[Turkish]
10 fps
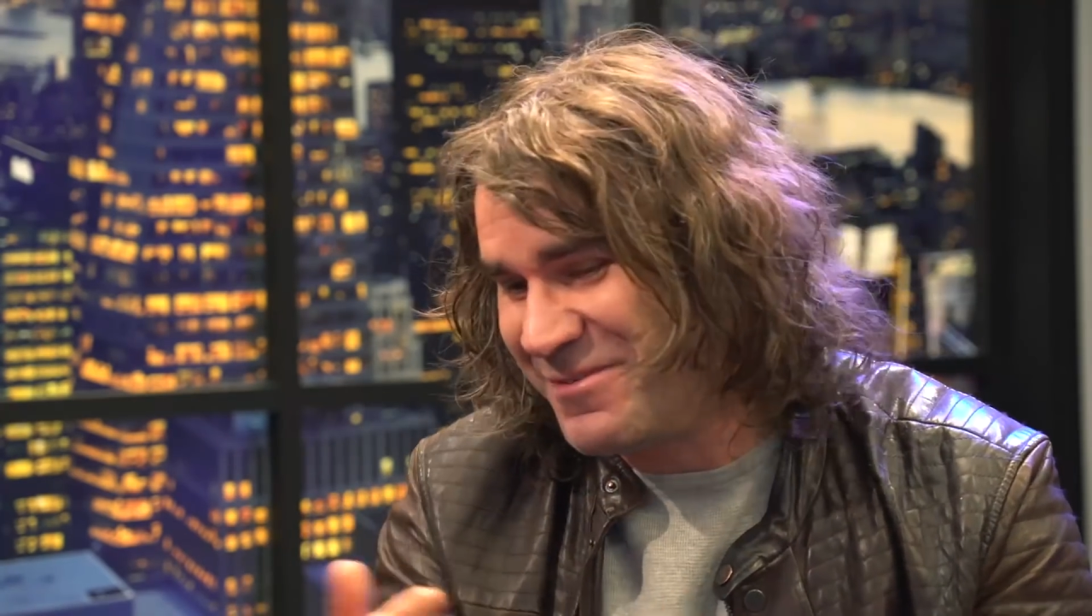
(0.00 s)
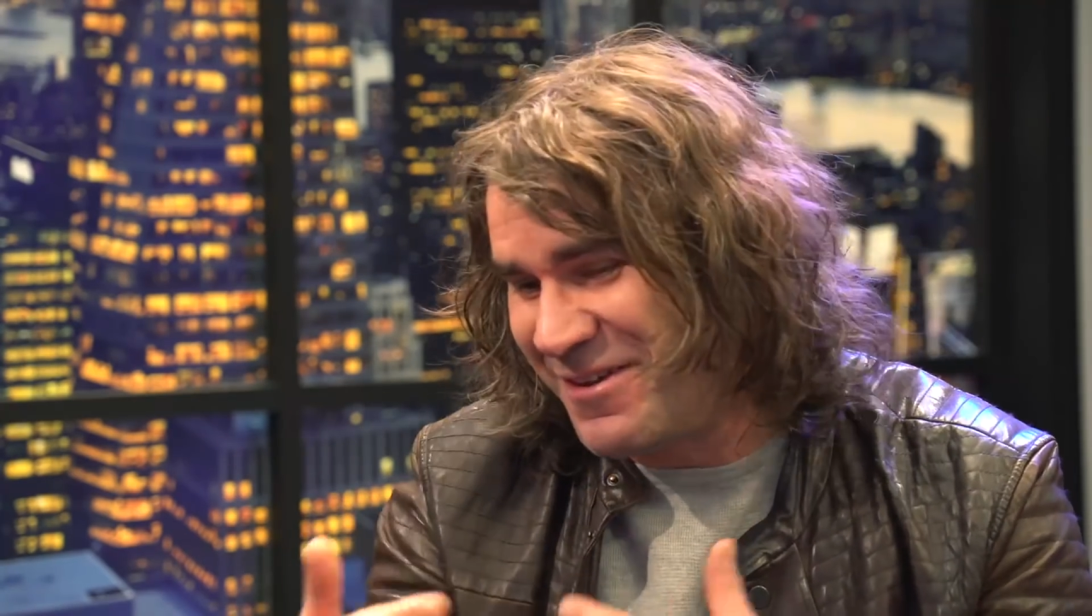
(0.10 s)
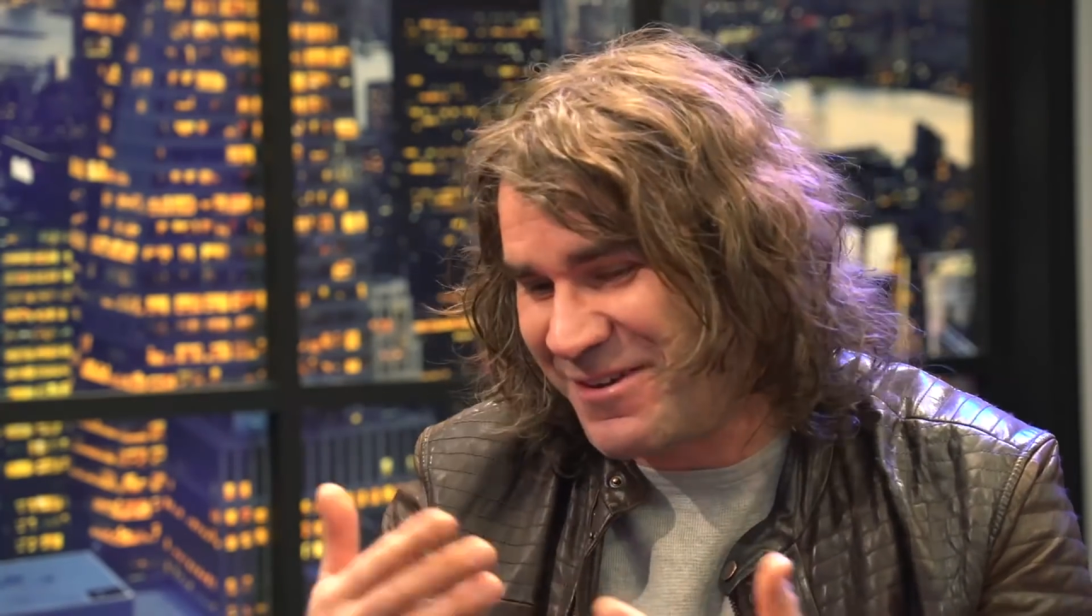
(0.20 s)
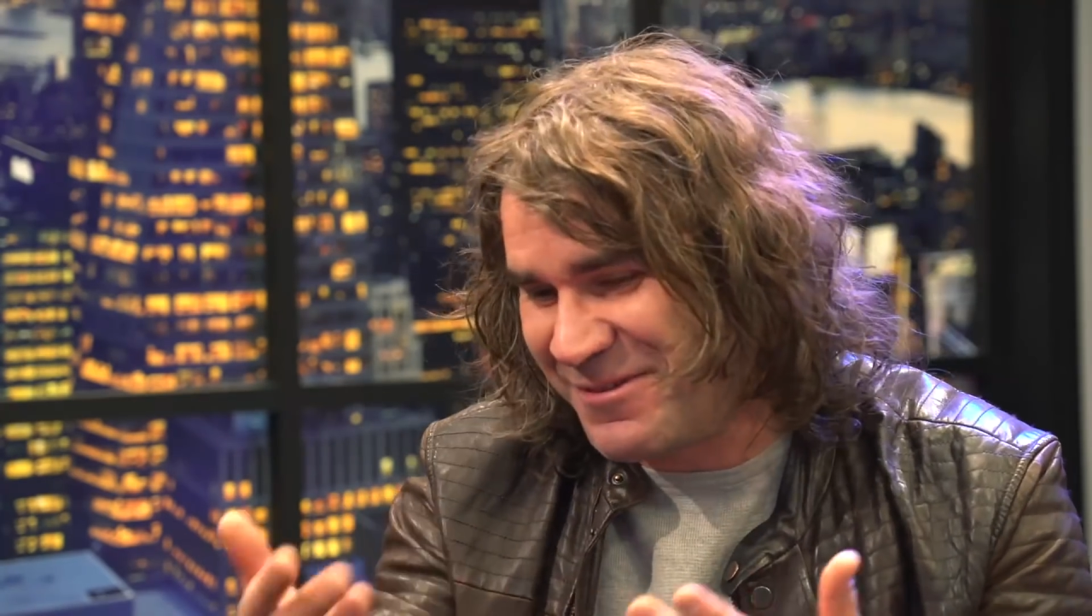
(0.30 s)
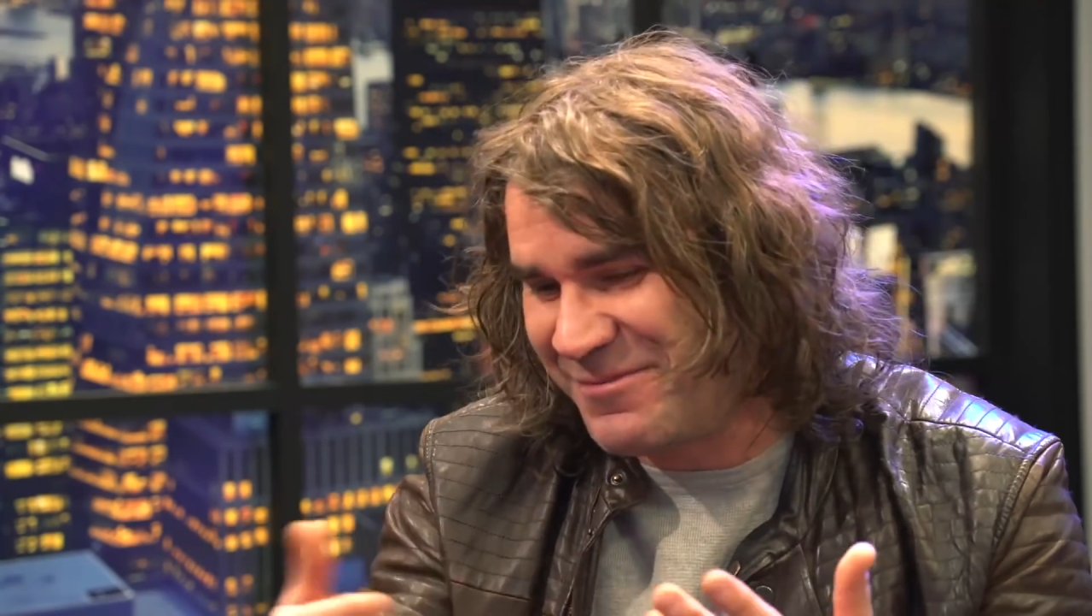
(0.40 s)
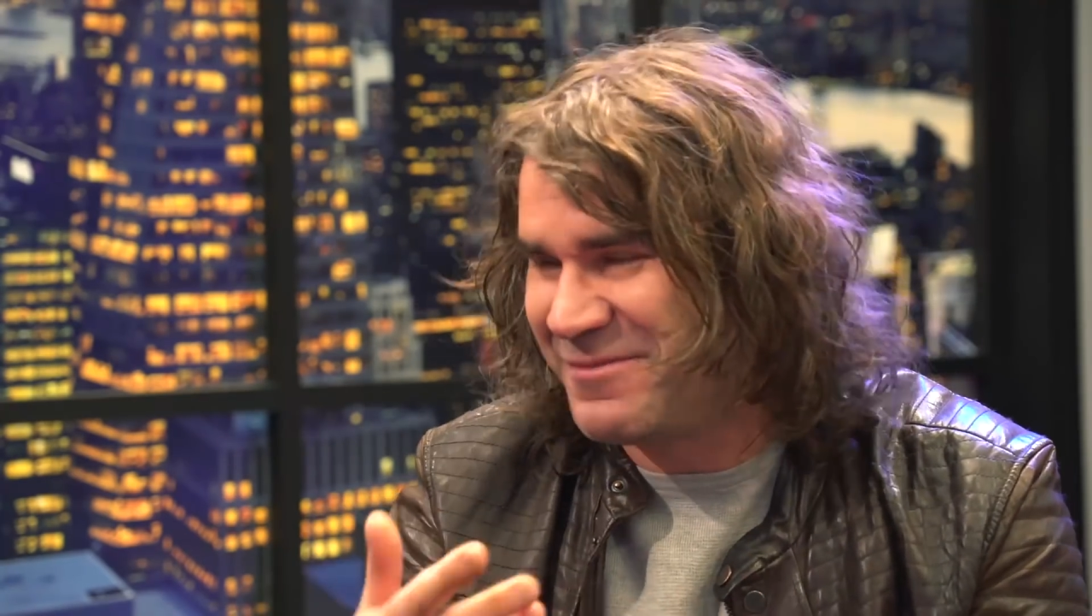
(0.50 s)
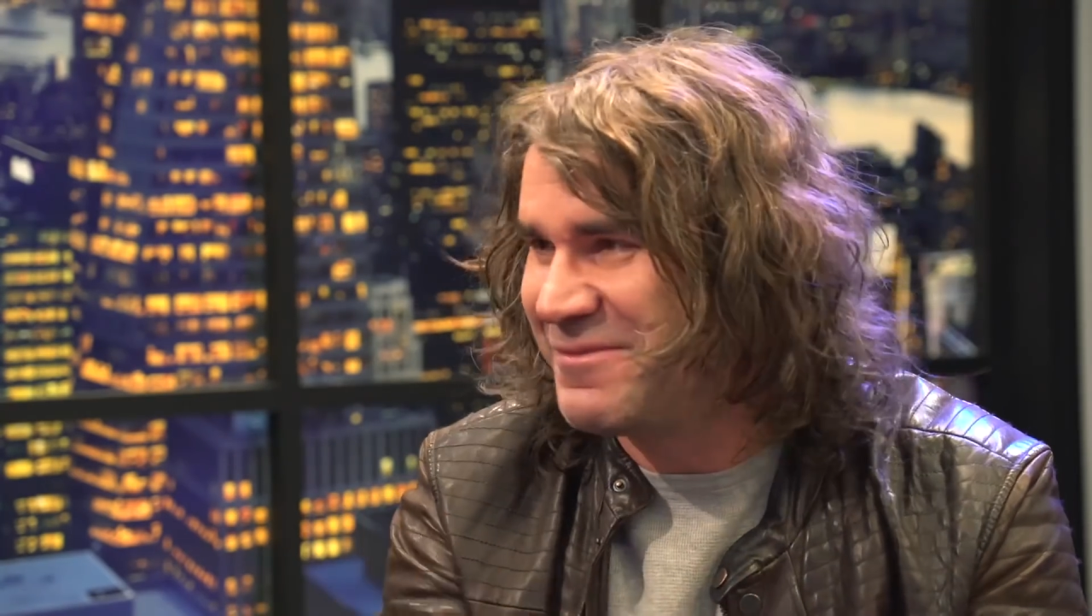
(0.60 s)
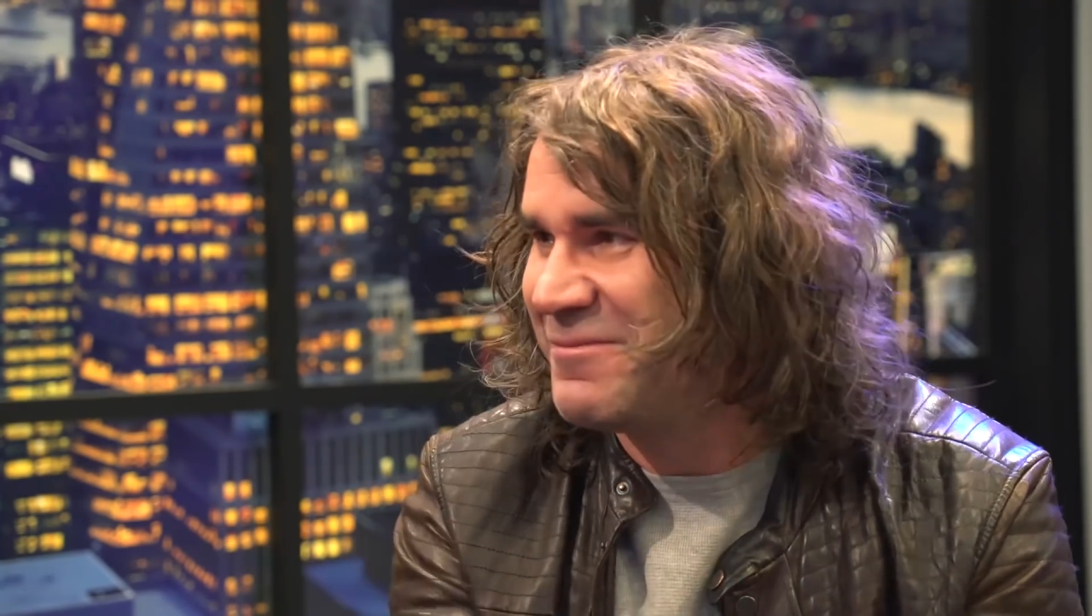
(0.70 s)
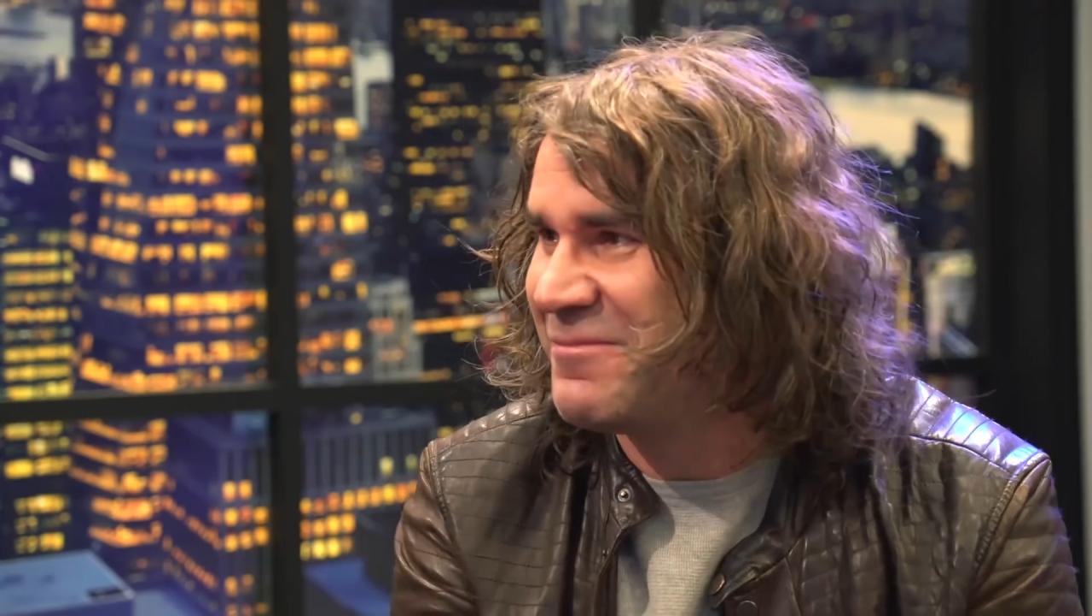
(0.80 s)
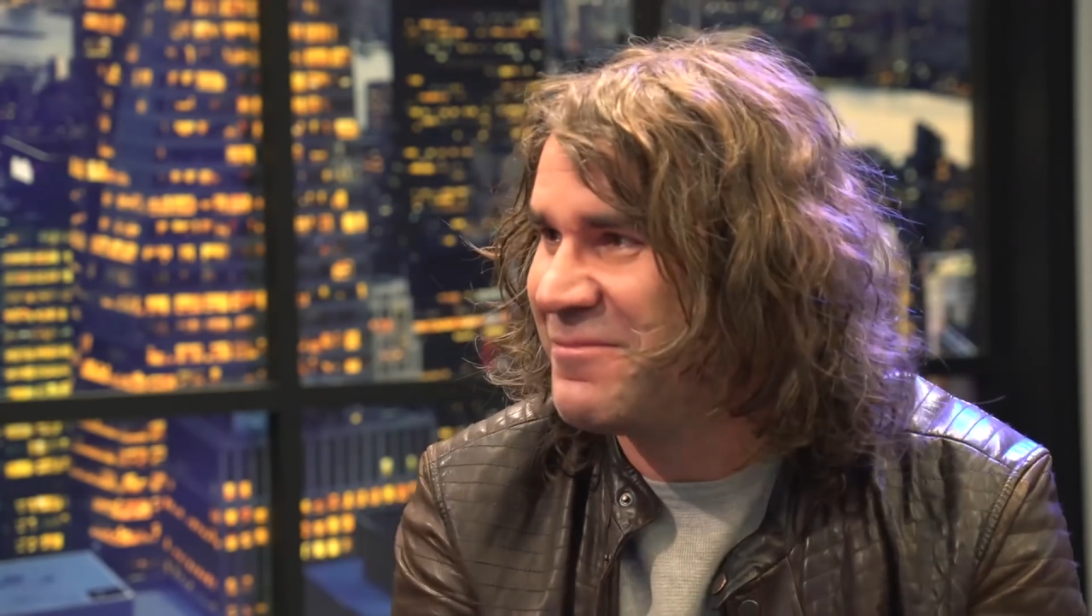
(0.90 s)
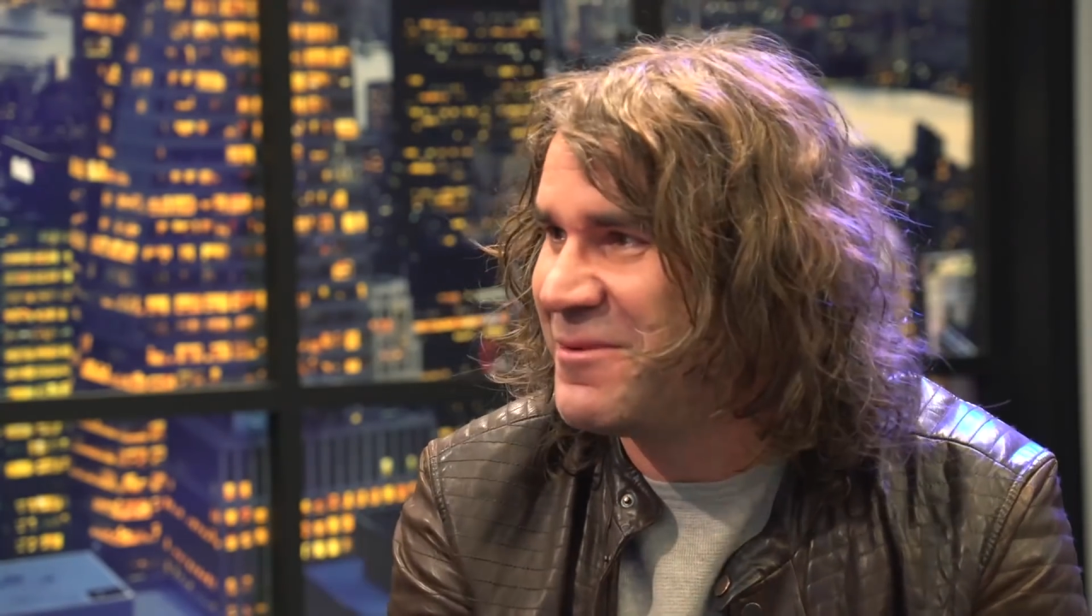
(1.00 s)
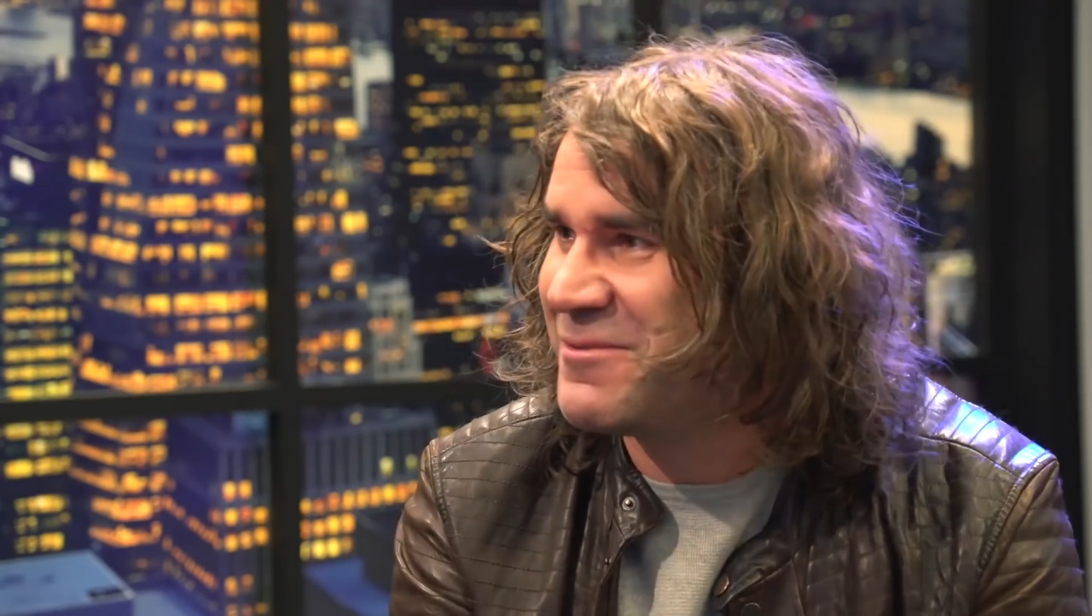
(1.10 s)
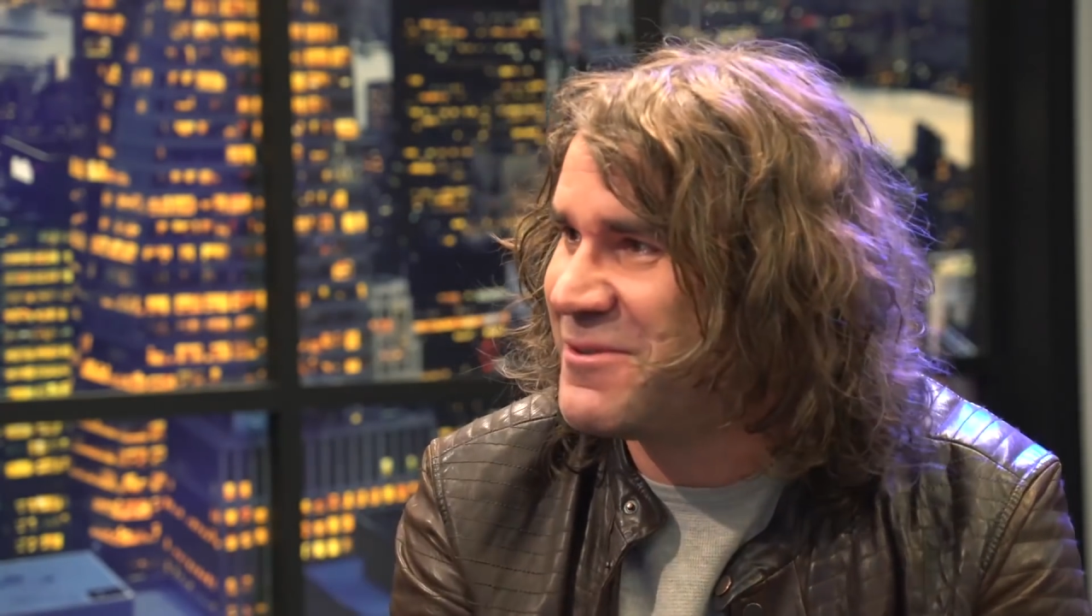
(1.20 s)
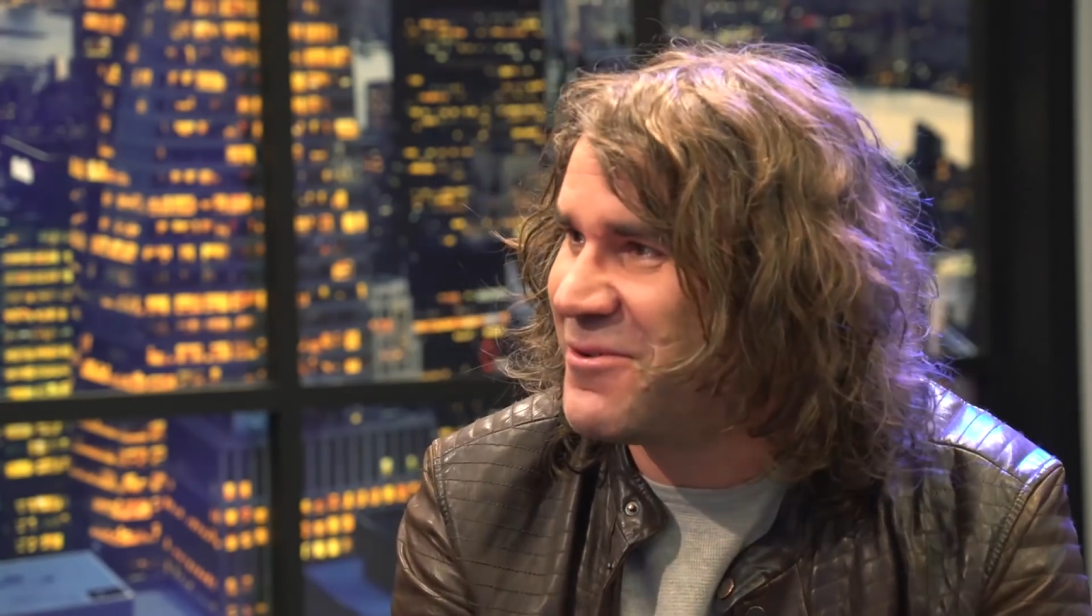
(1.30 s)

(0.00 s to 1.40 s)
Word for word: sanki benim evet.